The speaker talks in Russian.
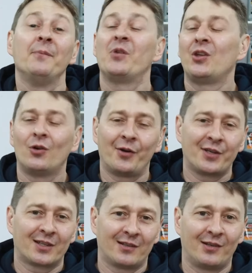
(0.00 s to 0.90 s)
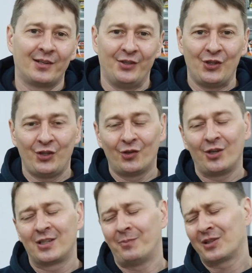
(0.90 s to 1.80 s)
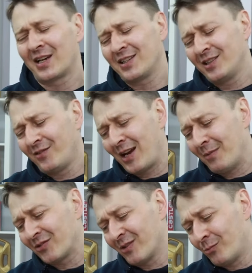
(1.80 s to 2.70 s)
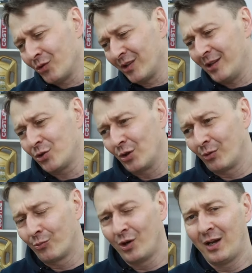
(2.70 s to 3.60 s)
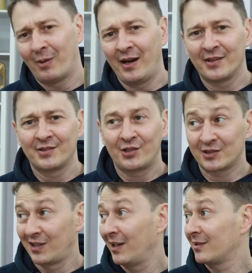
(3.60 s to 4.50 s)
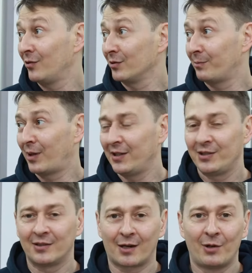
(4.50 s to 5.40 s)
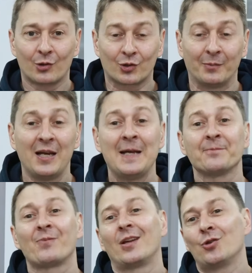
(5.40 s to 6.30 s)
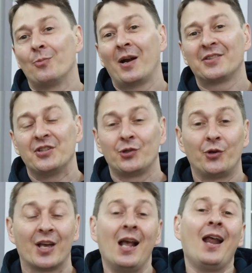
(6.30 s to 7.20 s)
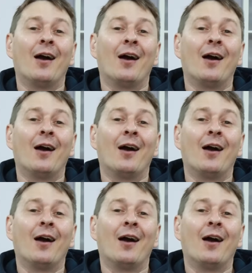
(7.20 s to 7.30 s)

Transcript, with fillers: Не делать этого, не делать, Потратьте время свободное на что-нибудь более полезное. Сейчас лето, вон, походите на рыбалку. Там что-нибудь полезное сделаете.